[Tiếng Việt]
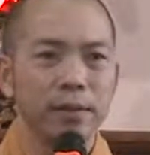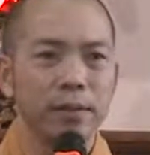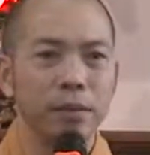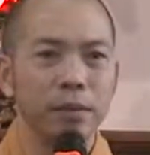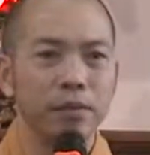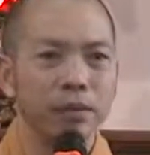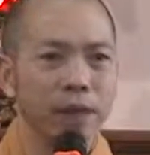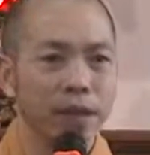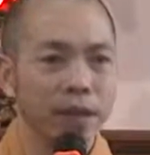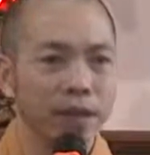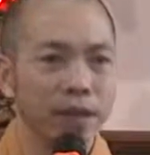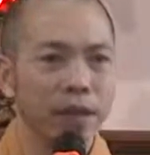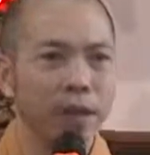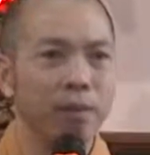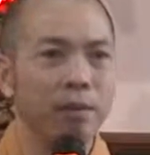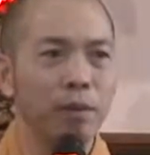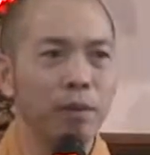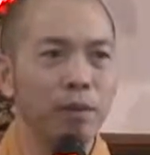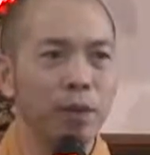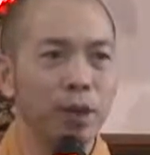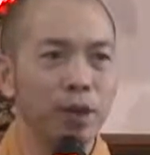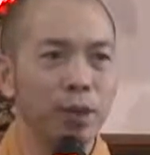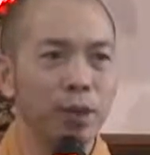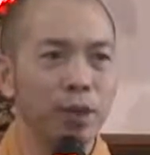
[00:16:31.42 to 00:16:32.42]
Mình phải nhớ
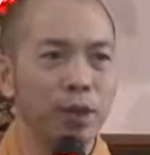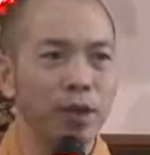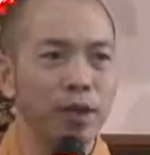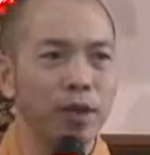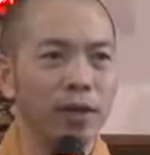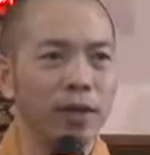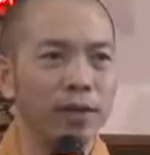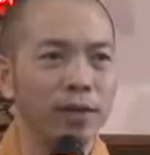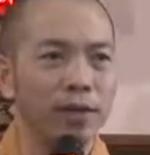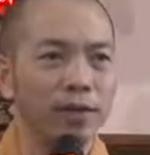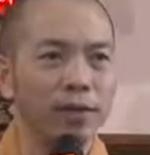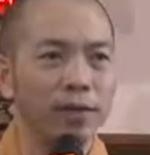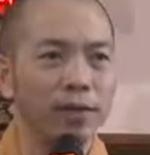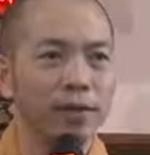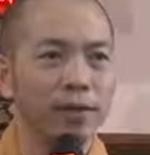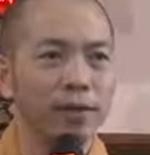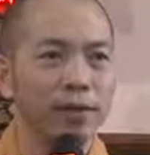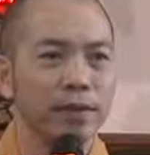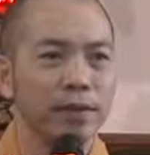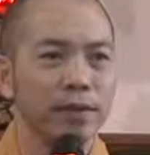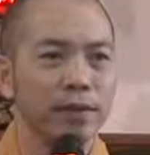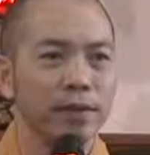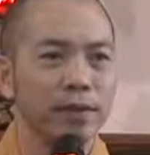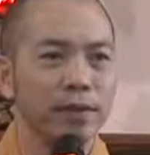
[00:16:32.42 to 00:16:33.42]
một điều đó.
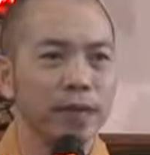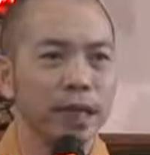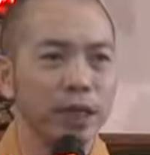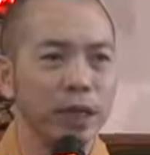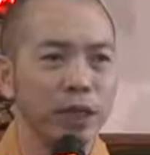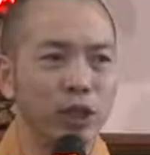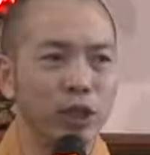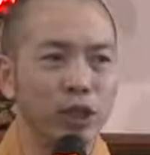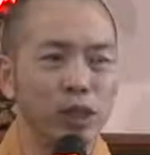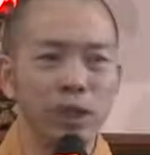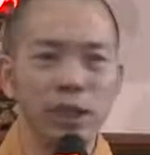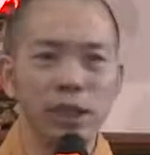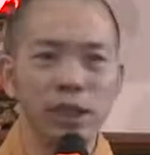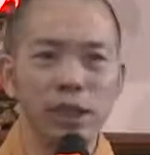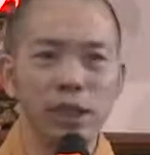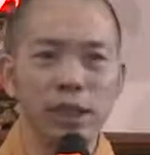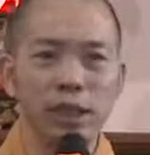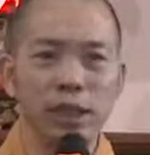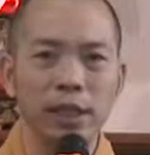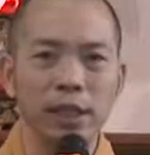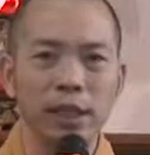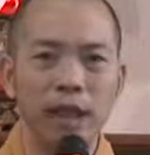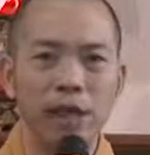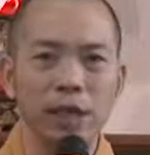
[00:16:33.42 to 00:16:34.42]
Dành cho những
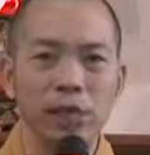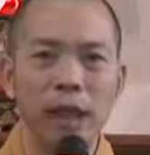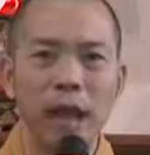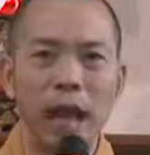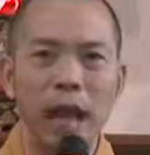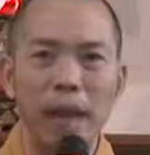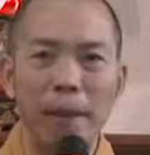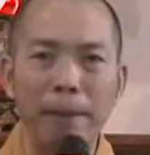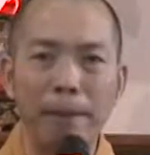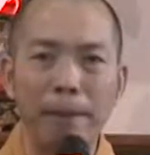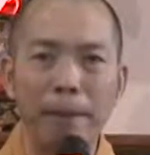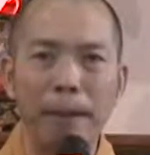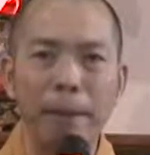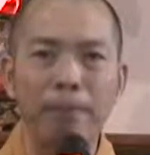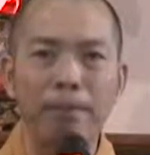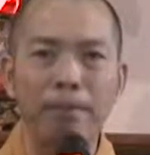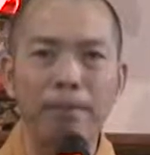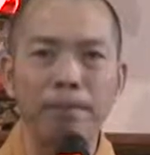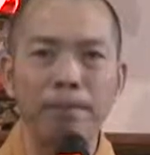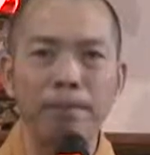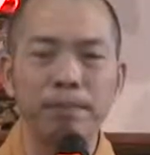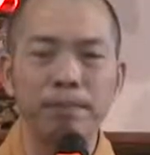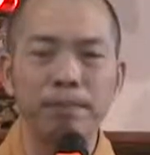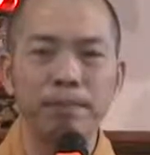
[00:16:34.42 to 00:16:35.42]
người nào tham
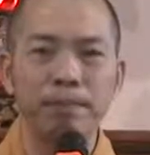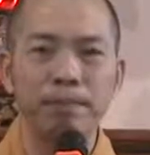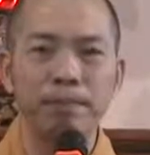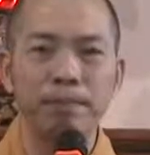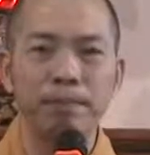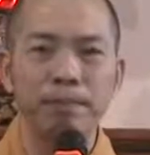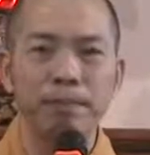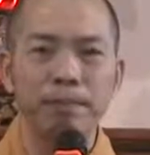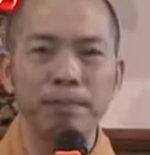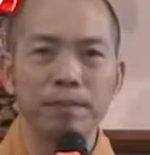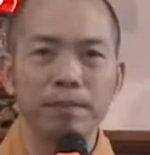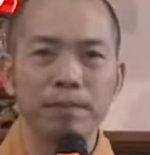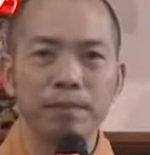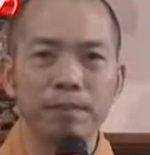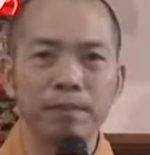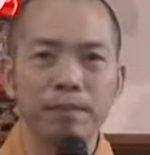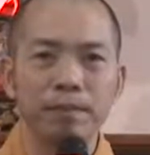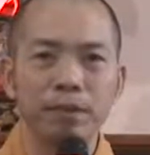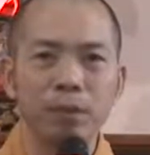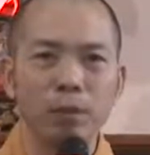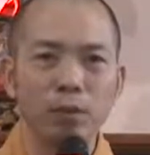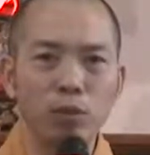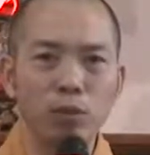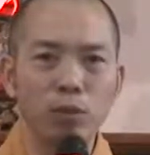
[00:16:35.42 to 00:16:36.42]
đắm
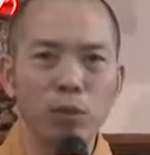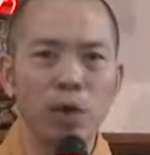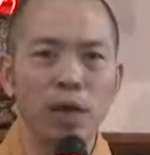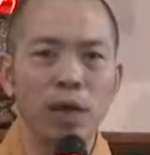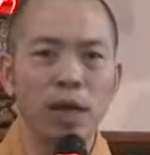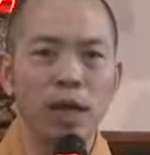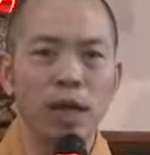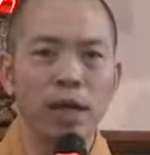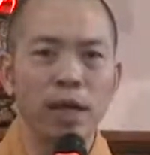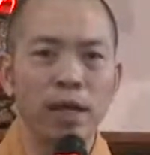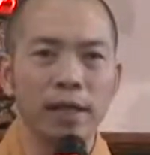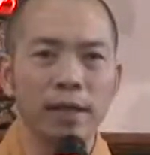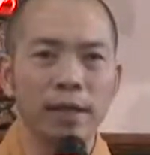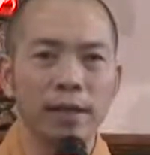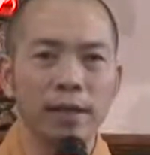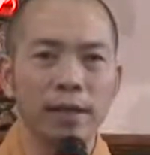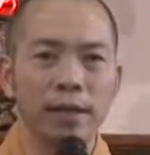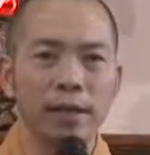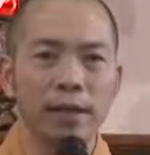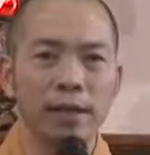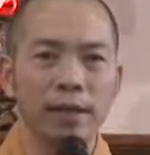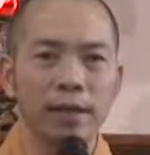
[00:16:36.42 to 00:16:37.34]
trong cuộc đời,